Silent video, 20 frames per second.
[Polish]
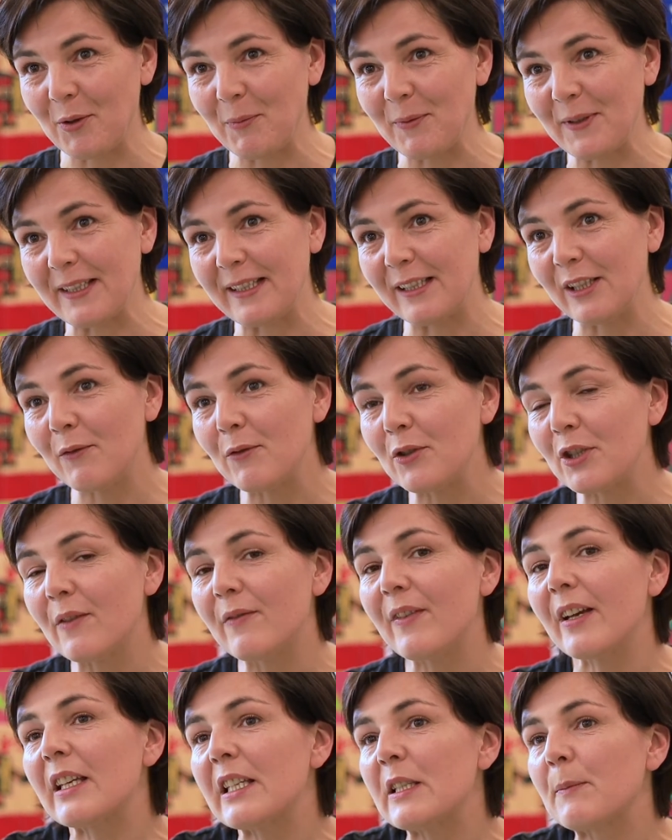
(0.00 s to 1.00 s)
żeby zastanowić
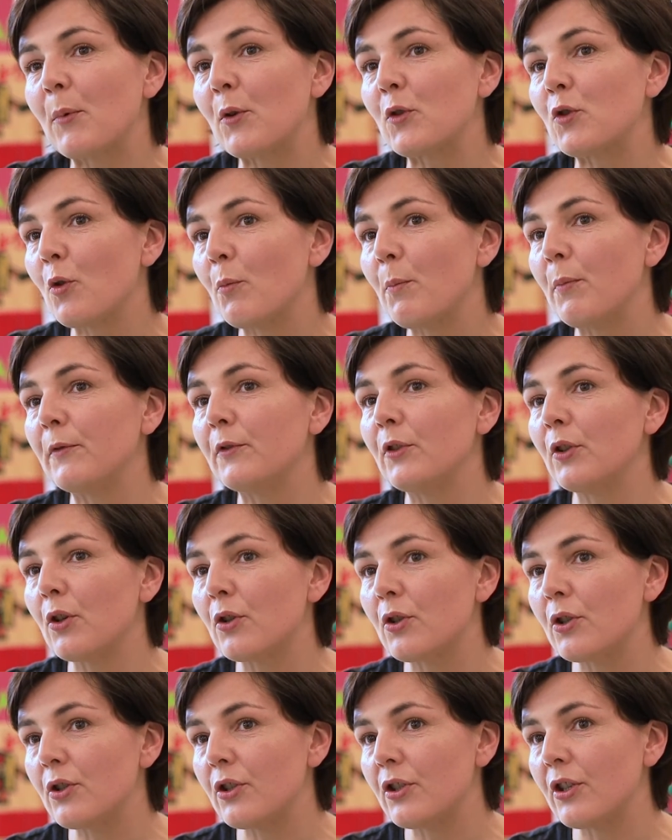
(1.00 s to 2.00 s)
się, w jaki sposób
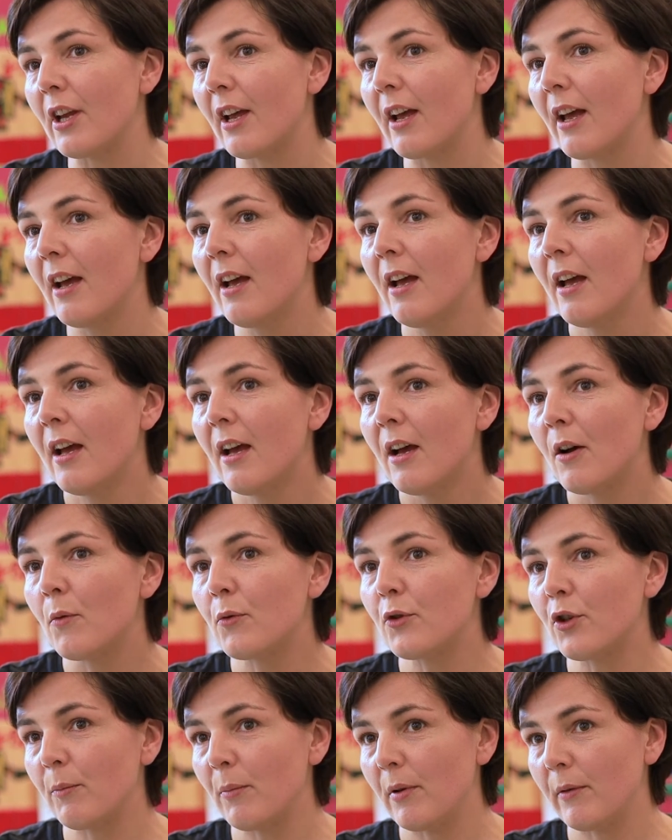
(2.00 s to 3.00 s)
wdrożyć je
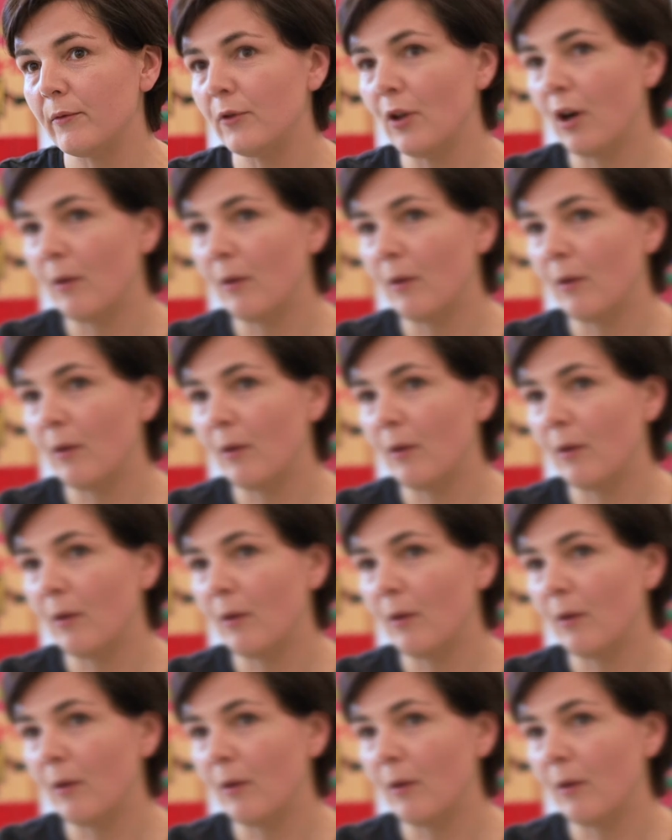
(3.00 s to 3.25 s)
u siebie w